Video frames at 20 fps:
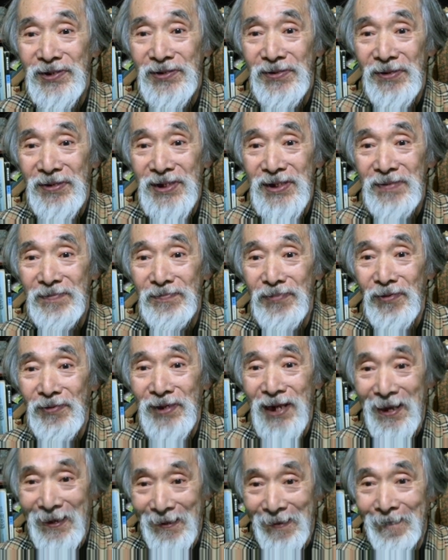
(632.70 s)
ちろん人望
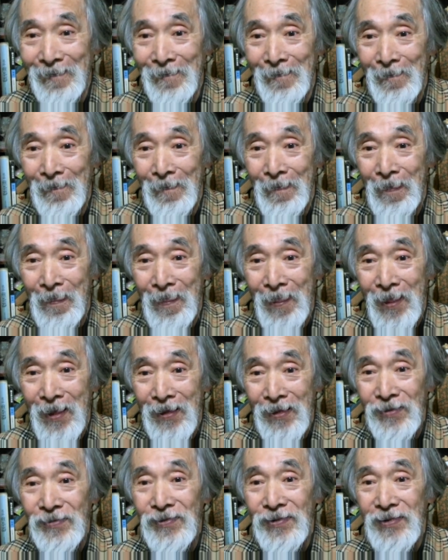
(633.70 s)
ない
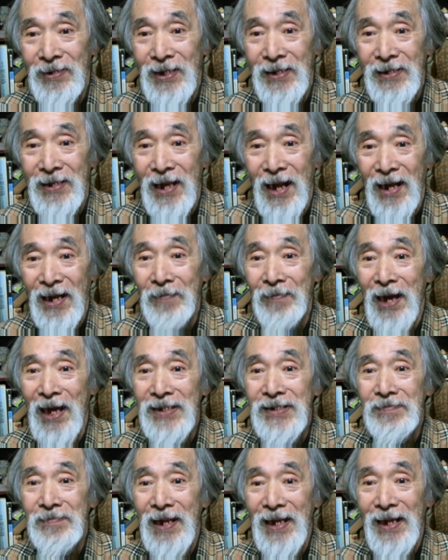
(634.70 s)
いうので誰も
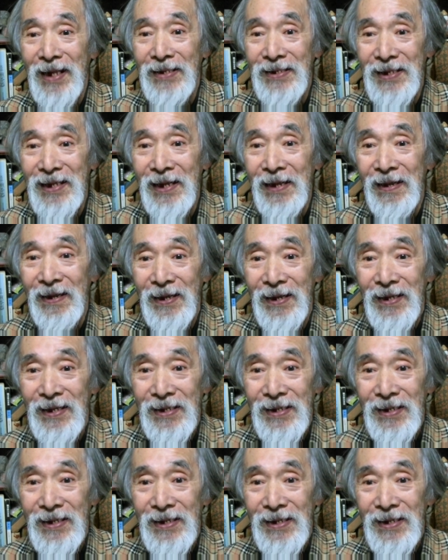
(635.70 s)
集まらんで